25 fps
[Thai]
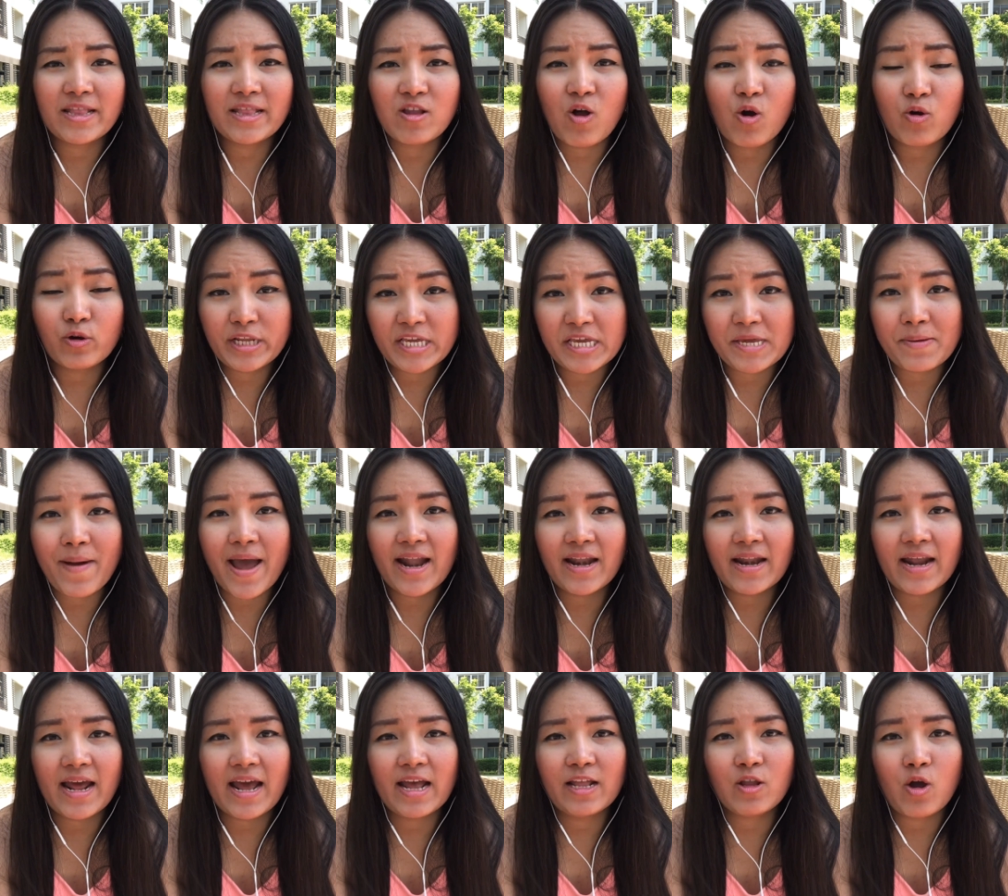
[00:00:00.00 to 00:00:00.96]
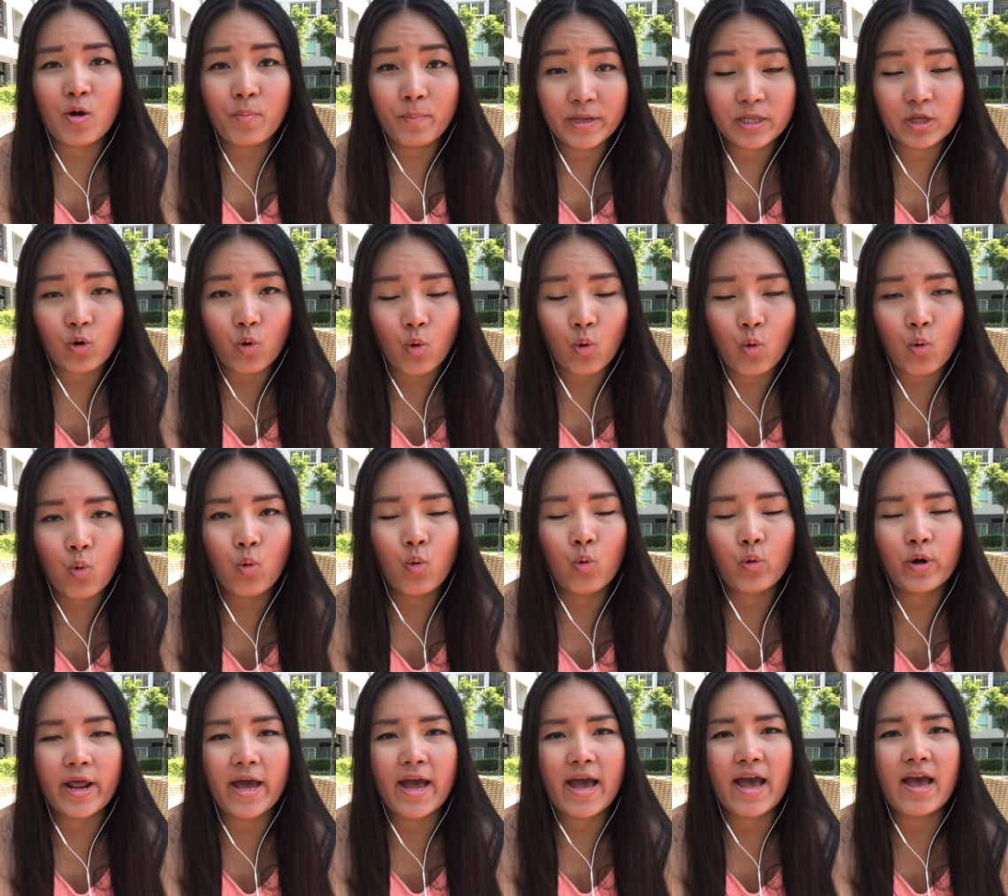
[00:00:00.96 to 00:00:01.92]
บัติน้องดีมากนะคะน้องเป็นครู
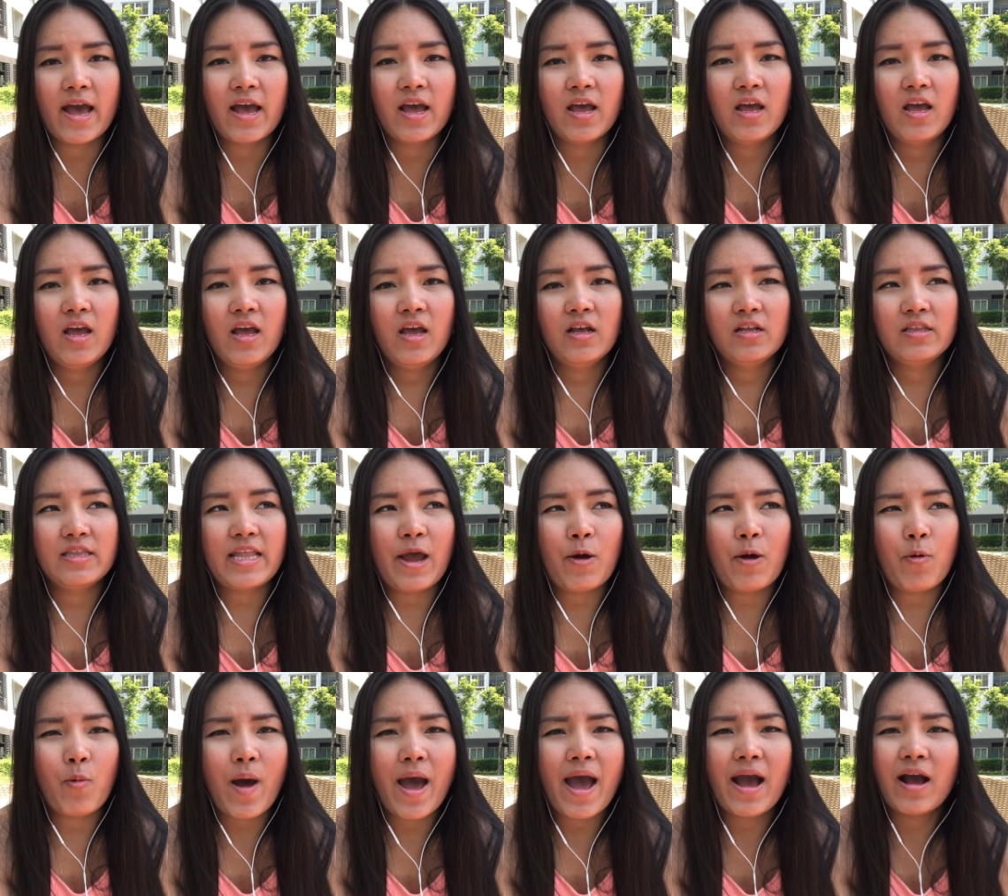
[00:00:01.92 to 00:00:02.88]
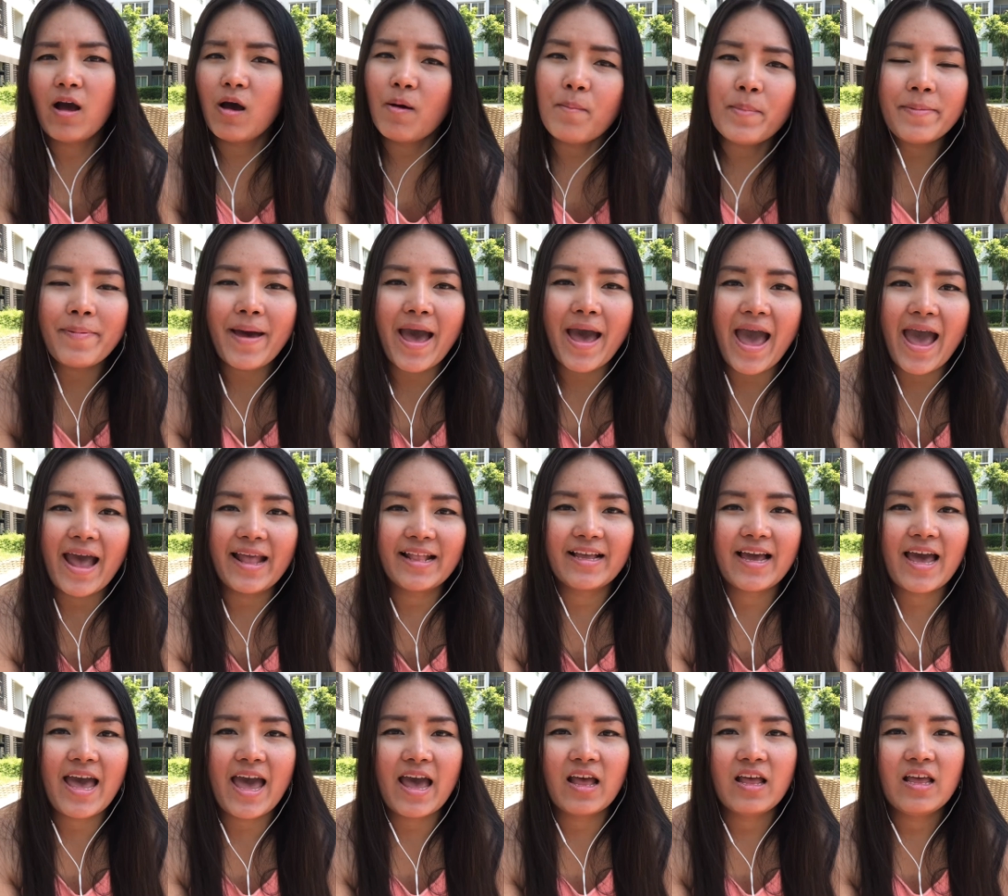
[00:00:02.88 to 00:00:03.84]
นะคะแต่ว่าก็ไม่ผ่าน
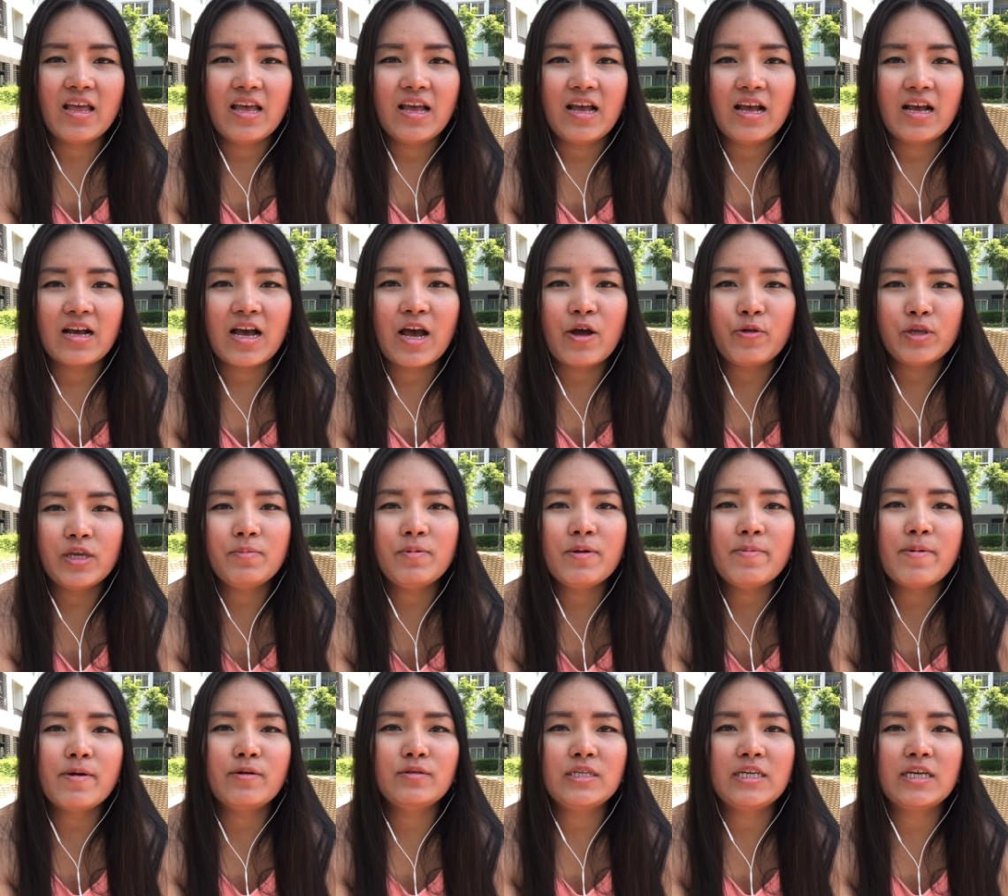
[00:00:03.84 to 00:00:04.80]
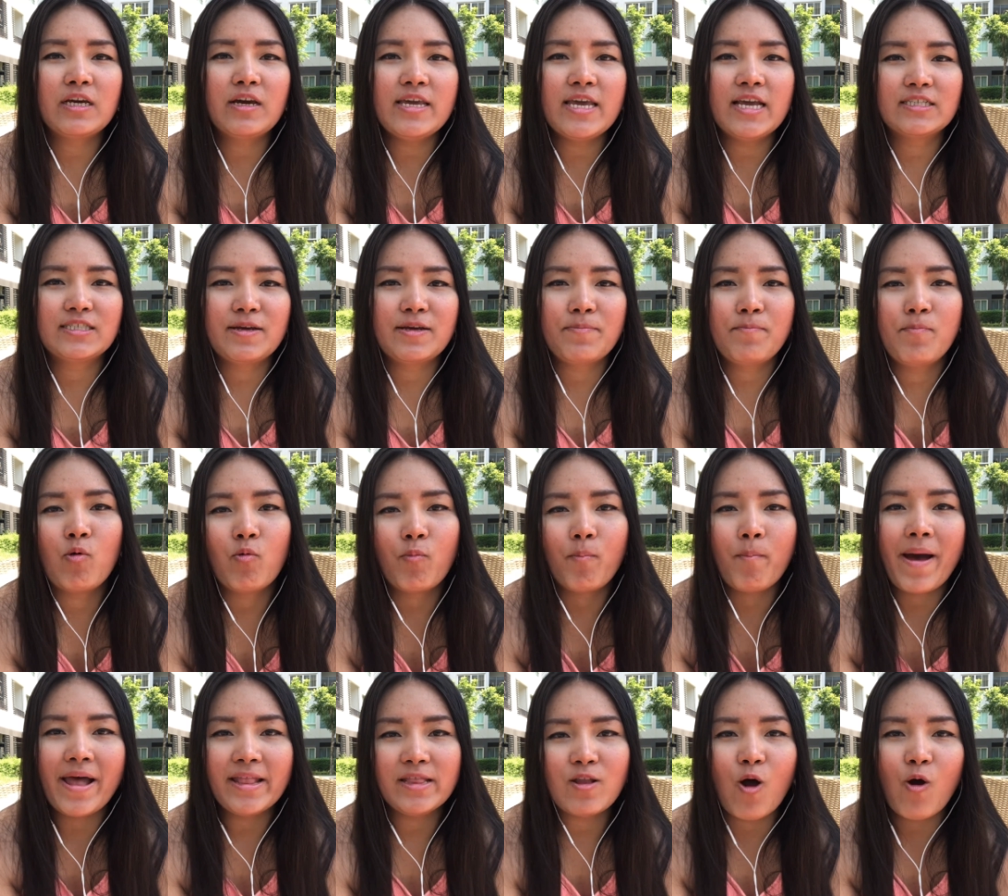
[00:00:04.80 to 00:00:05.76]
ค่ะคราวนี้พี่แมวสีก็อยากจะปลุก
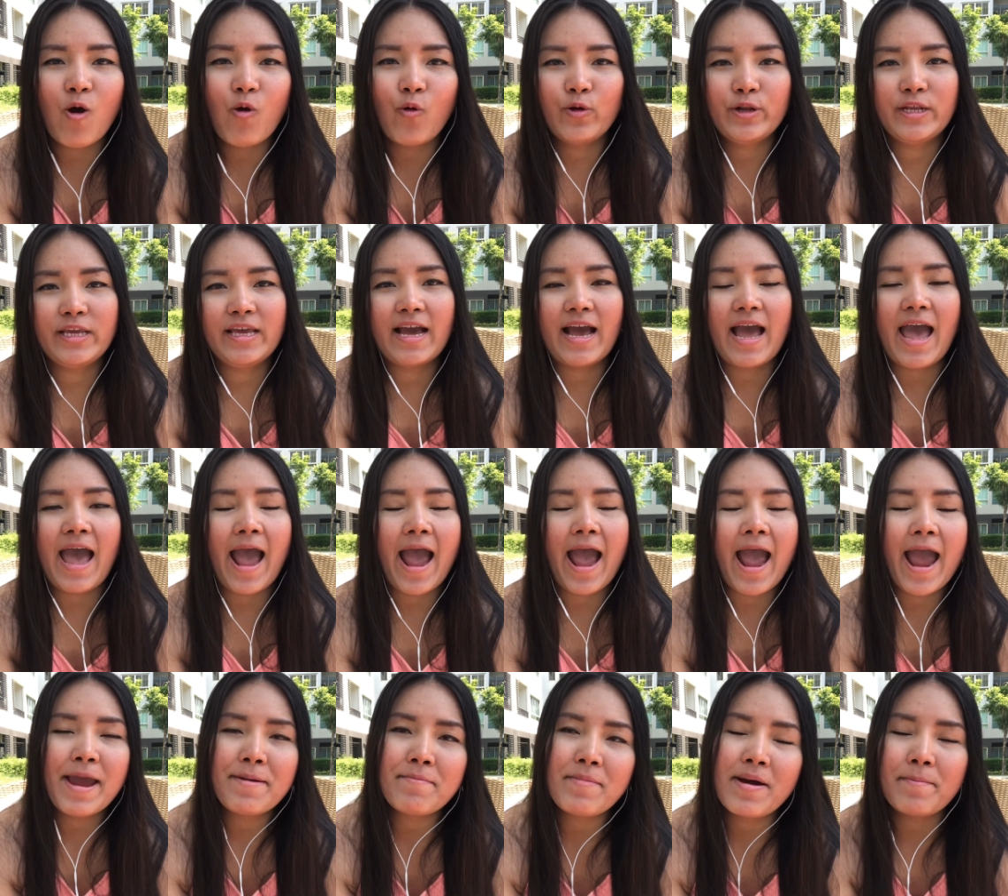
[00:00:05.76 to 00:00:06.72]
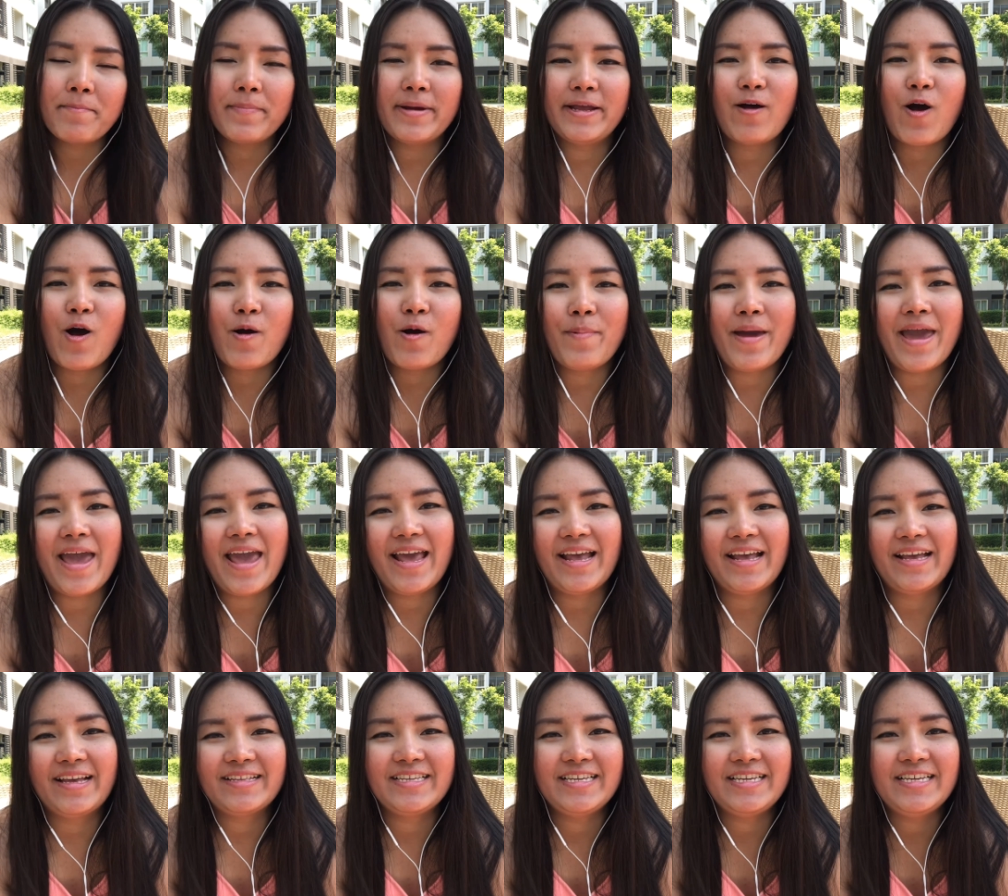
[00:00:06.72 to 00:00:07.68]
ปั้นน้องคนนี้ค่ะให้มาเป็นAu
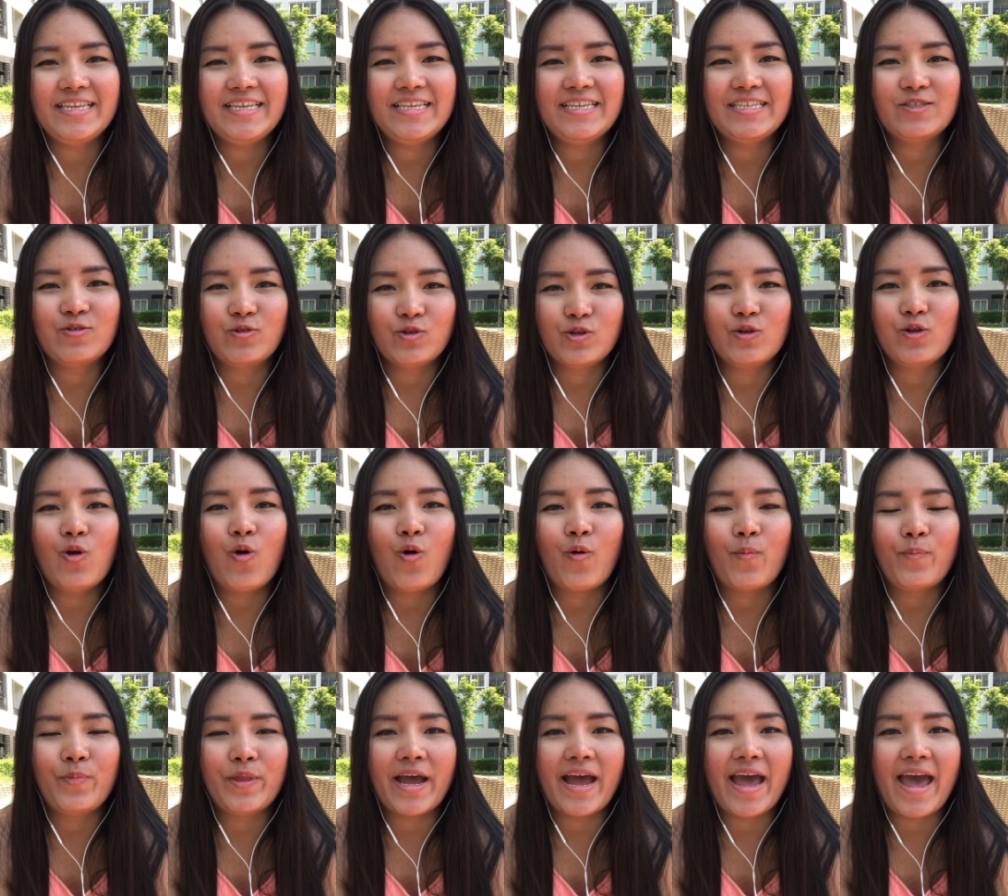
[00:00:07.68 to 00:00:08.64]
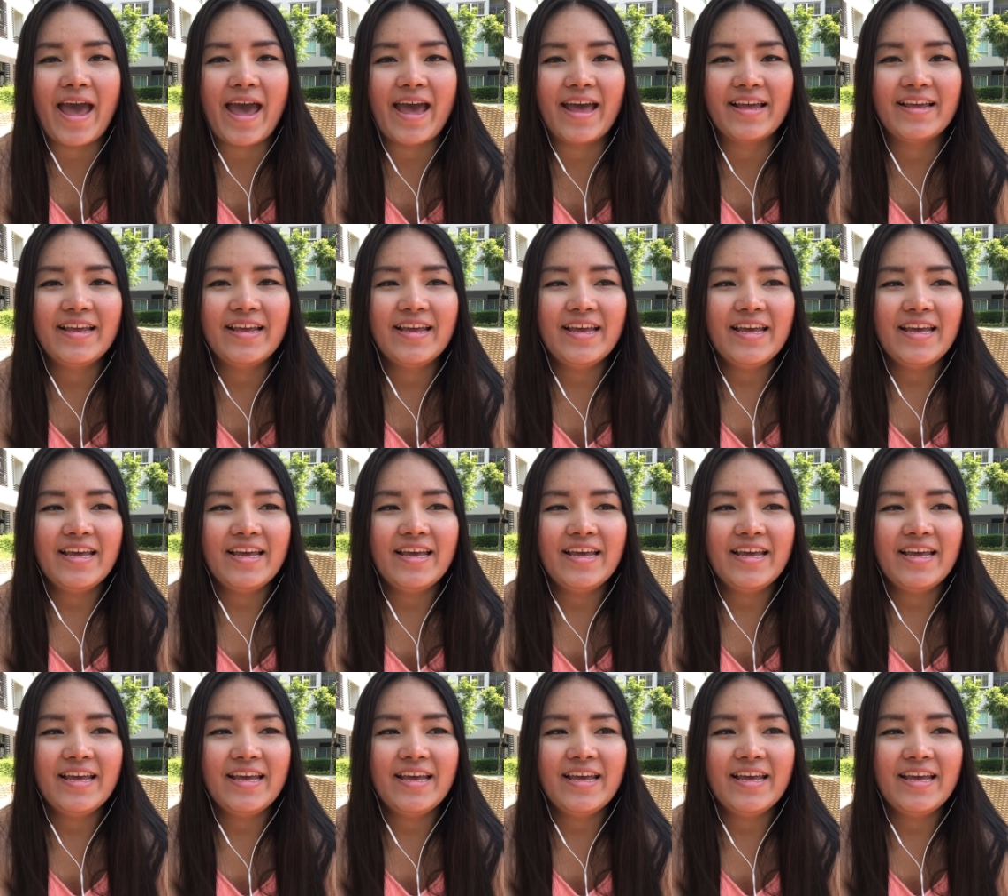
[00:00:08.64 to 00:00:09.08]
Pairที่โซนยุโรปนะคะ